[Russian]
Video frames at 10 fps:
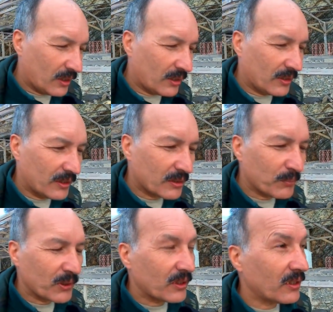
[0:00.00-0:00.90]
а
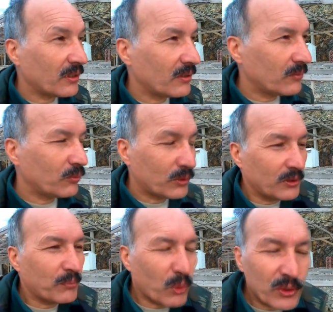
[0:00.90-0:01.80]
это было
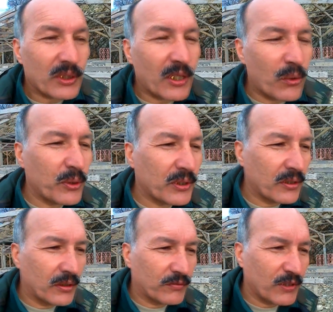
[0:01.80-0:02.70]
вот не просто
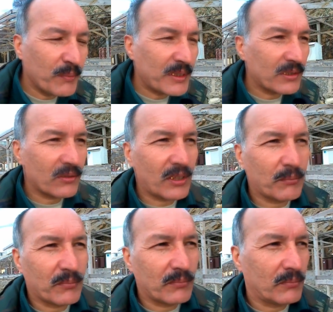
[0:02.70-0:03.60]
какой-то
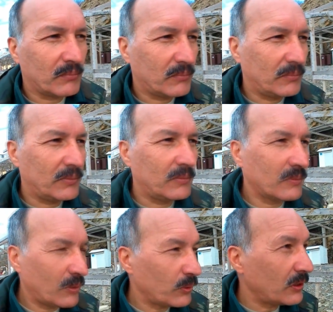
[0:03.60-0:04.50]
вымысел, там,
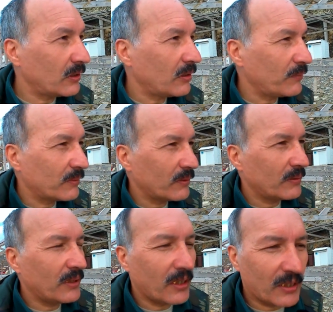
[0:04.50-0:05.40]
какой-то э, там,
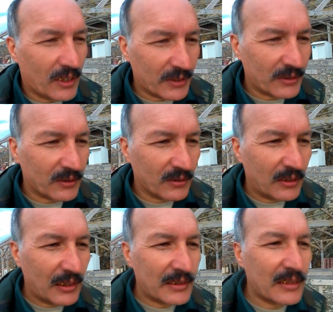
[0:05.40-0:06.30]
э, я от
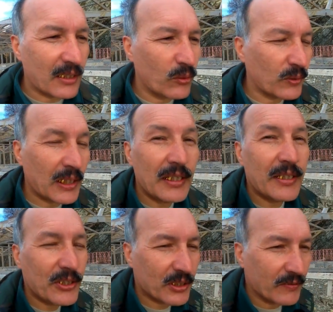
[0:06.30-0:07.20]
лица
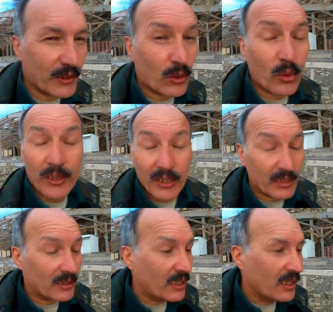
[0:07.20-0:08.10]
какого-то лирического
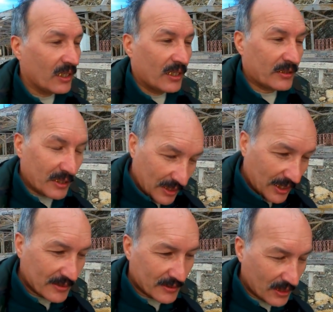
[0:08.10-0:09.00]
героя, нет.
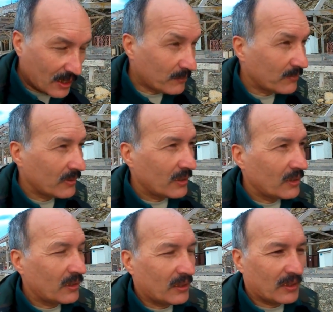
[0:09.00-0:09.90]
Это я сам
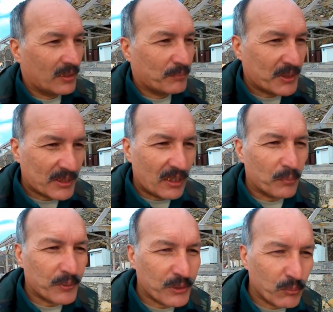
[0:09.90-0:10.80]
э,
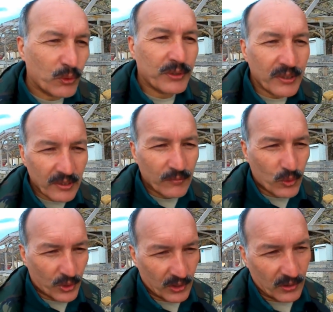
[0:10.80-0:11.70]
писал письмо
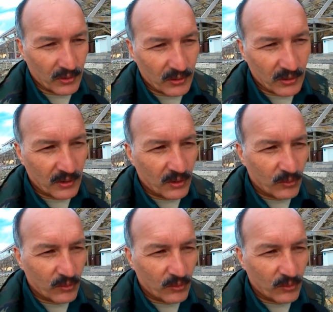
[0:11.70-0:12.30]
девушке,